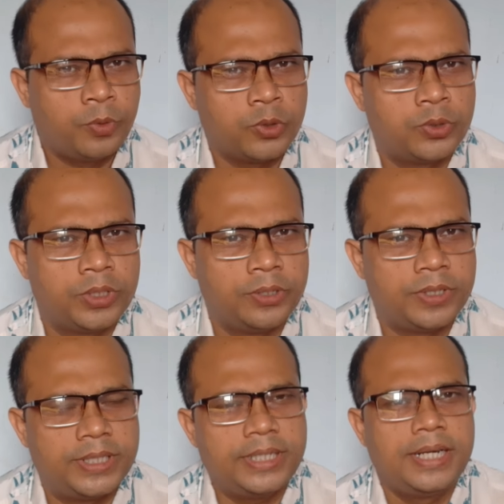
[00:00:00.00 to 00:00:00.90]
প্রস্তুতি
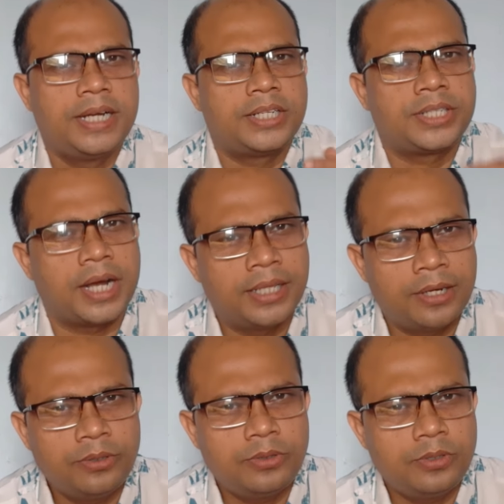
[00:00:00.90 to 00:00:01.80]
হচ্ছে
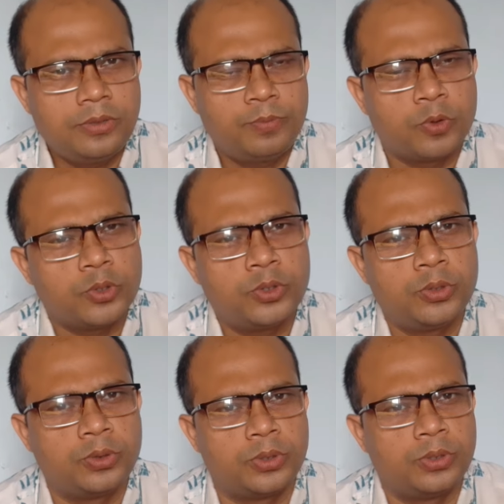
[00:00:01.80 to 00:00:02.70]
সাধারণ প্রশ্ন
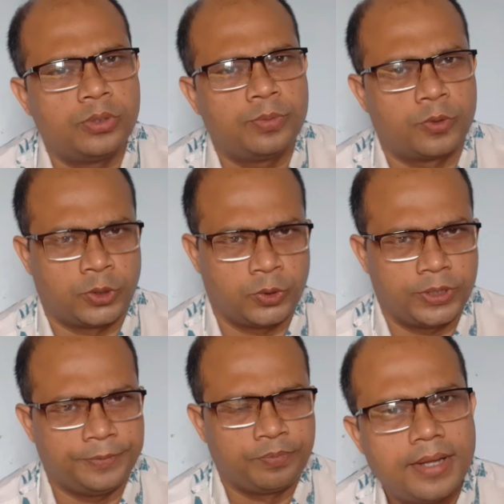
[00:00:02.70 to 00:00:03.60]
উত্তর
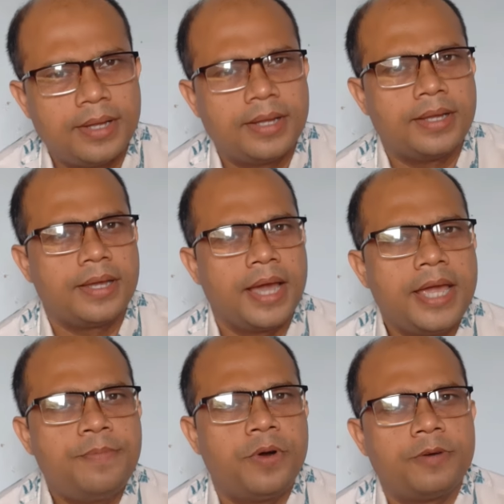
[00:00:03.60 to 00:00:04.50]
প্রস্তুতি
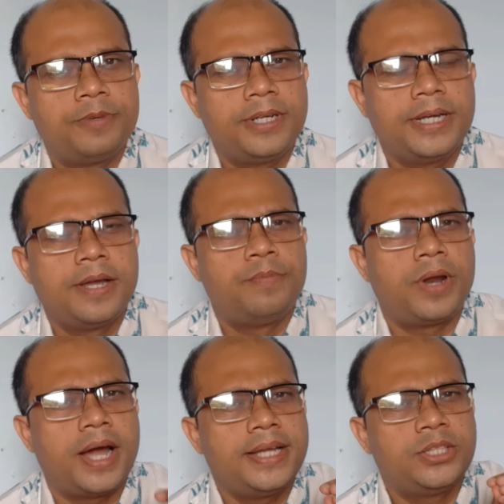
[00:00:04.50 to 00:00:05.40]
এই পর্বে
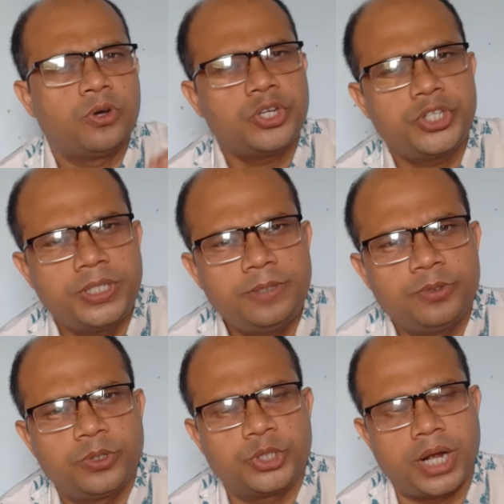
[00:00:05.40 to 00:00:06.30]
প্রায় দশটির
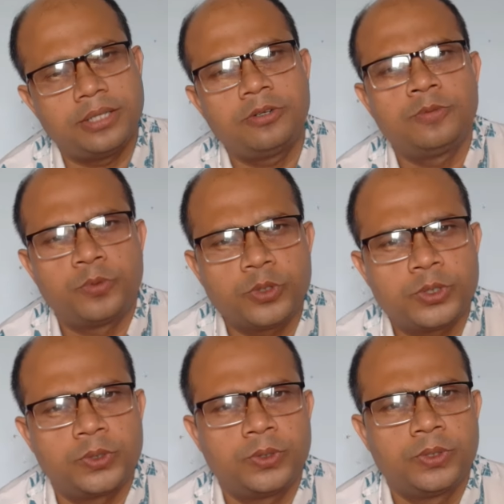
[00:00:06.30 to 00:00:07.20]
মতো সাধারণ
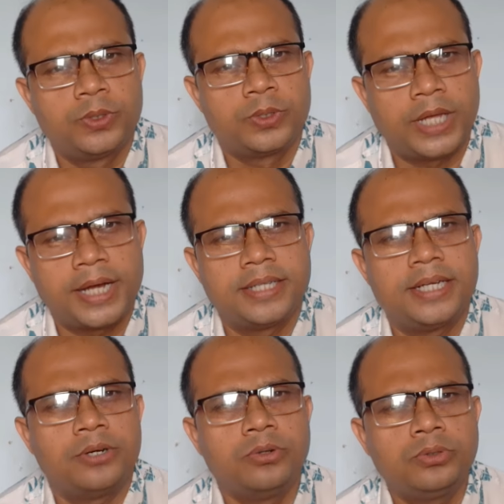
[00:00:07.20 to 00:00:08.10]
প্রশ্ন থাকে
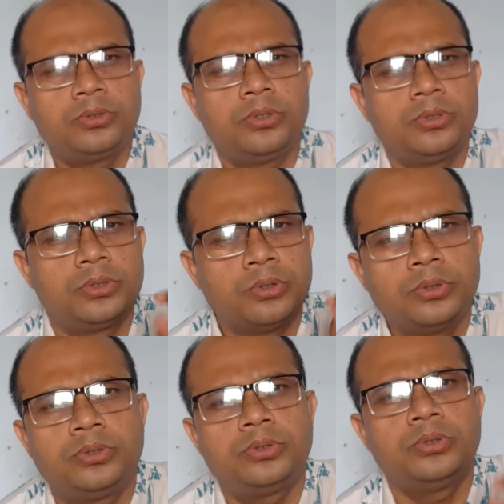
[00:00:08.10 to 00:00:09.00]
যা অত্যন্ত
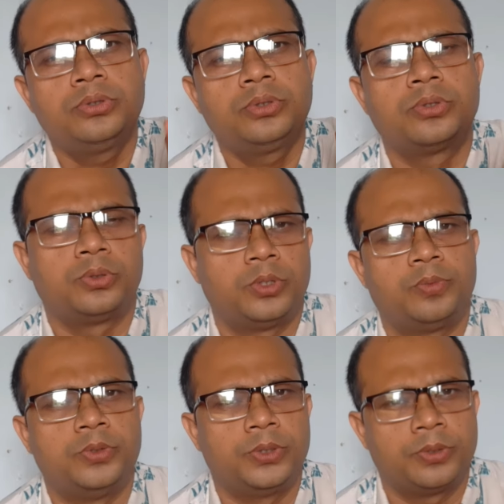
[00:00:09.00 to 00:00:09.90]
অত্যন্ত
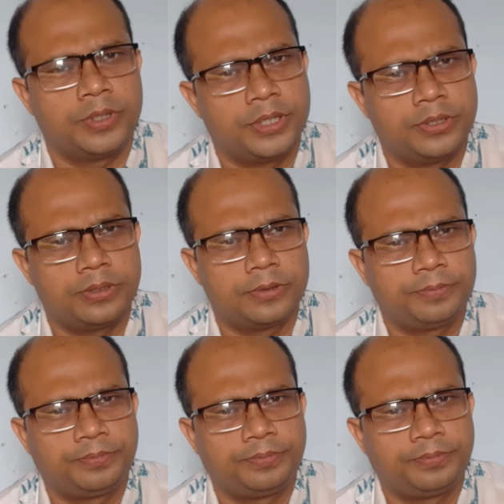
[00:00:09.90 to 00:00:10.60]
গুরুত্বপূর্ণ তোমাদের জন্য